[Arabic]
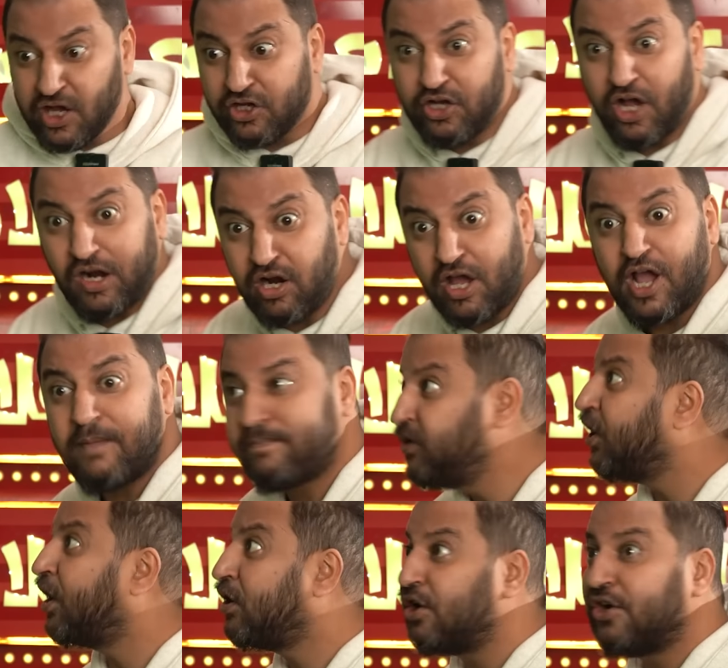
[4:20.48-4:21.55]
أيوة. يلا يا ابني
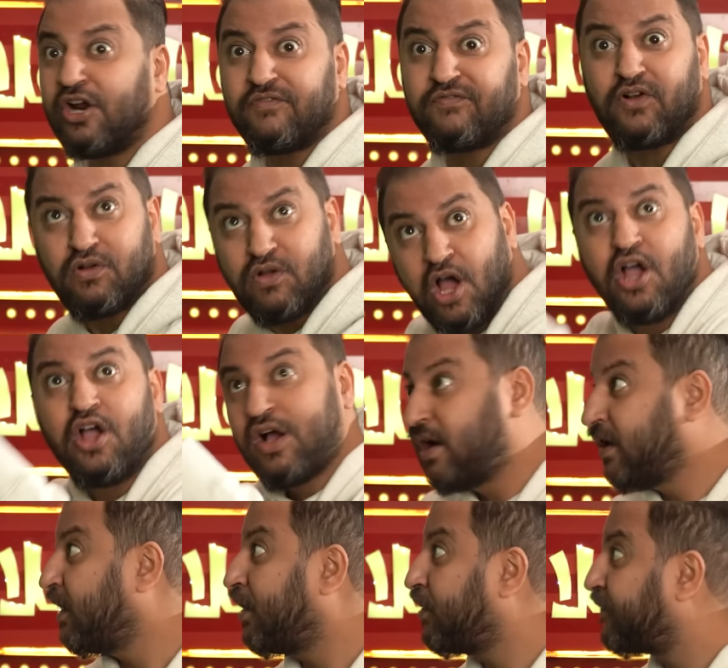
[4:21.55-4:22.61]
يلا نرفع
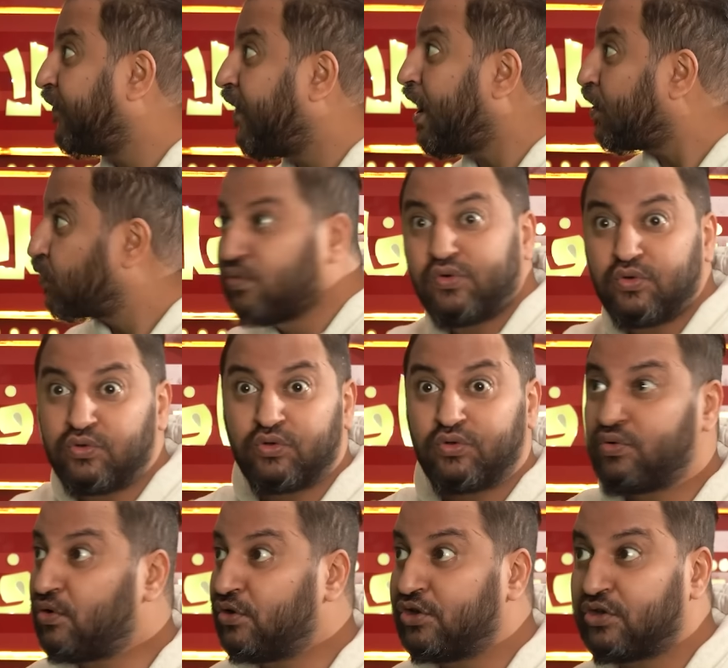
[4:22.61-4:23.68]
ارفعك
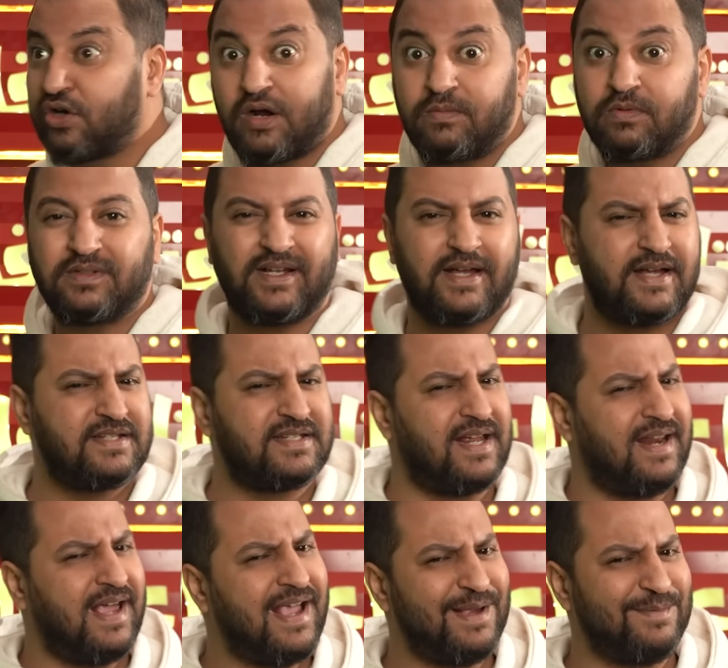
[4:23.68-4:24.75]
ونروح نضرب يا
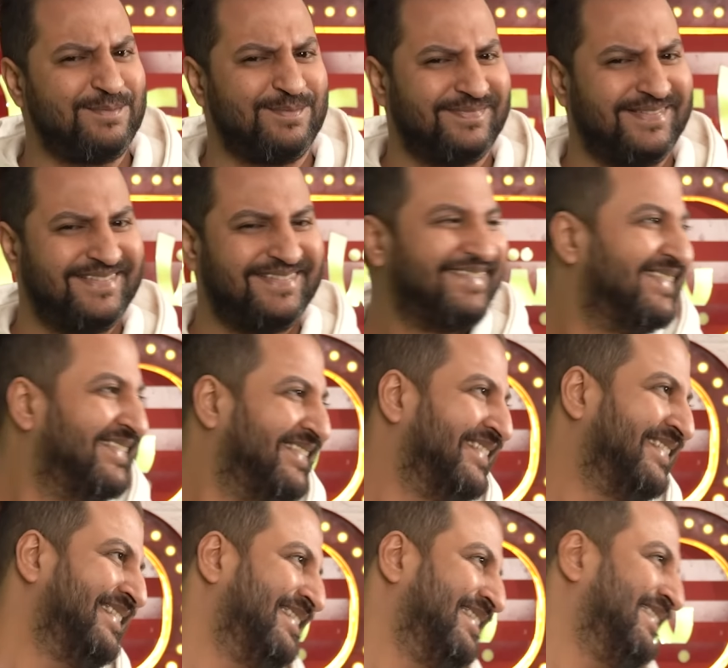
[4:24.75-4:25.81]
سلام أيوه.
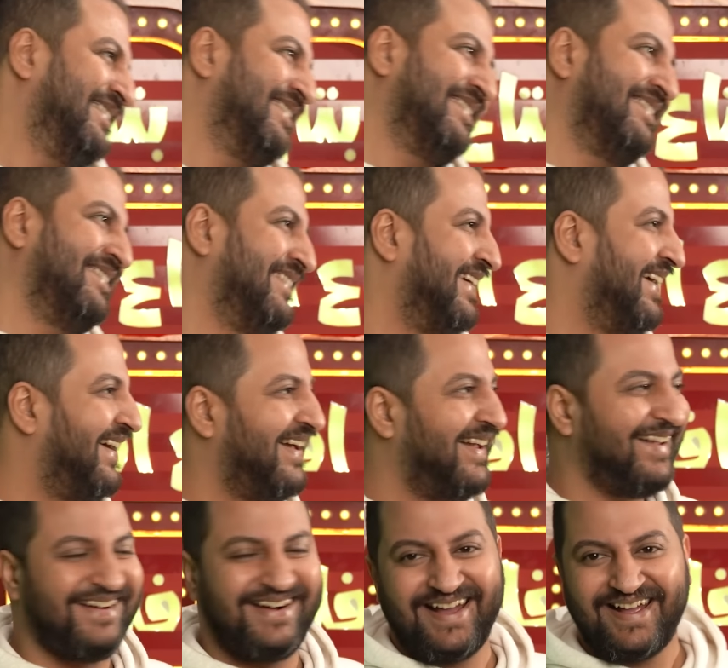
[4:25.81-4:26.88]

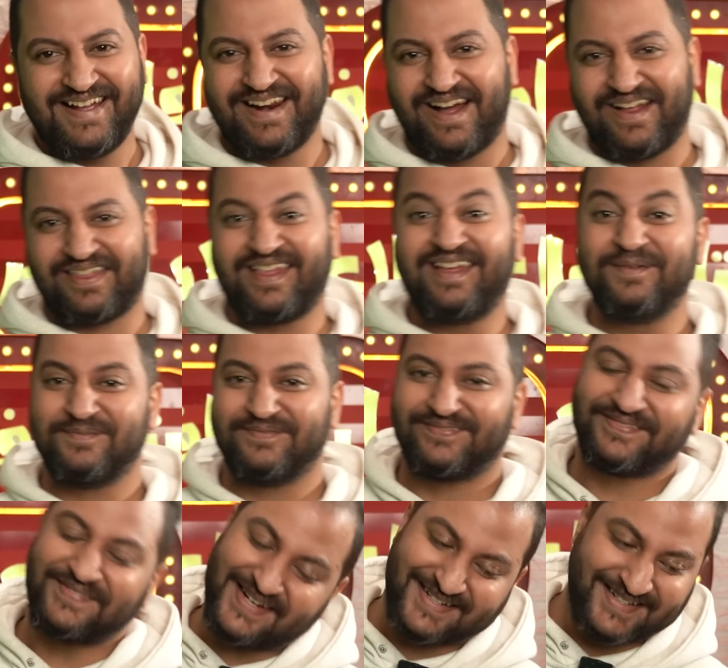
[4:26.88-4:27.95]
يا الهي العظيم
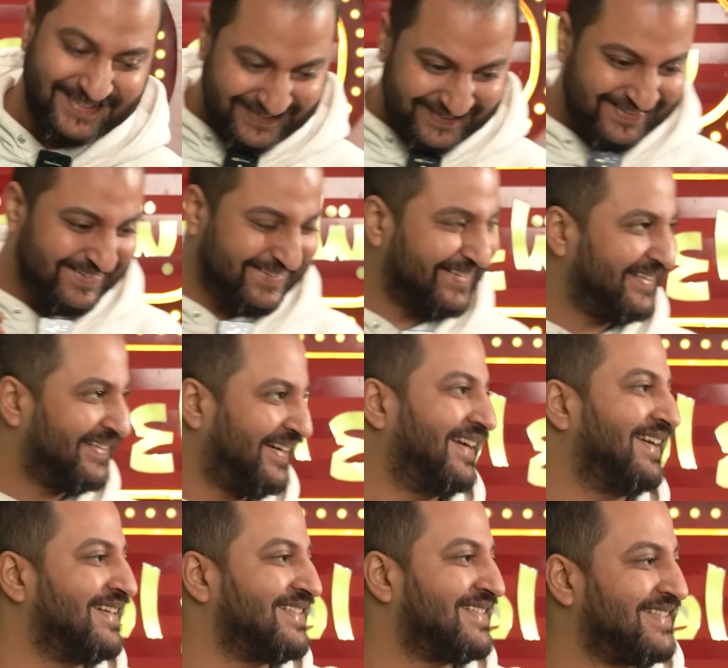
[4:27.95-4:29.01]
ماشي
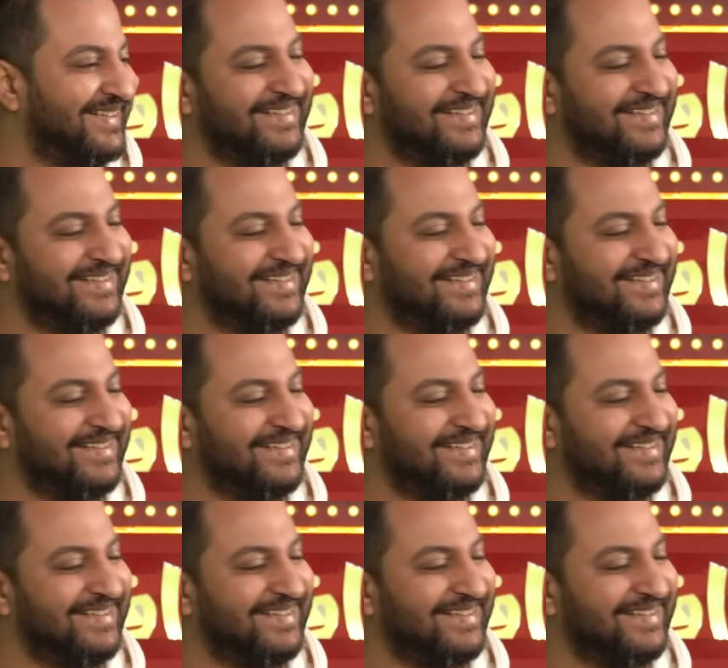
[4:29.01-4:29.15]
خلاص